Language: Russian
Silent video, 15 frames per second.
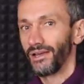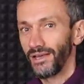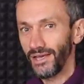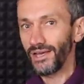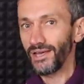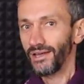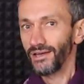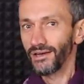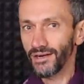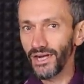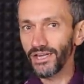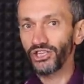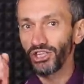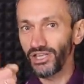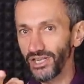И
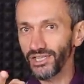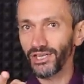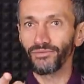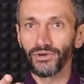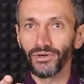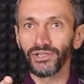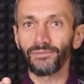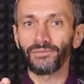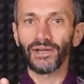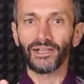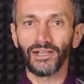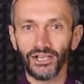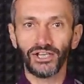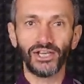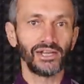рассчитываю на
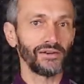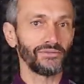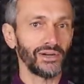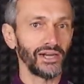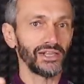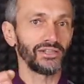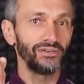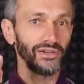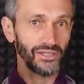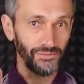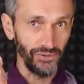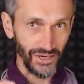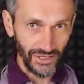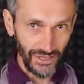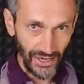приглашение в качестве
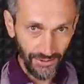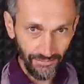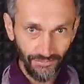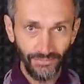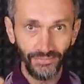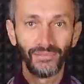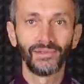эксперта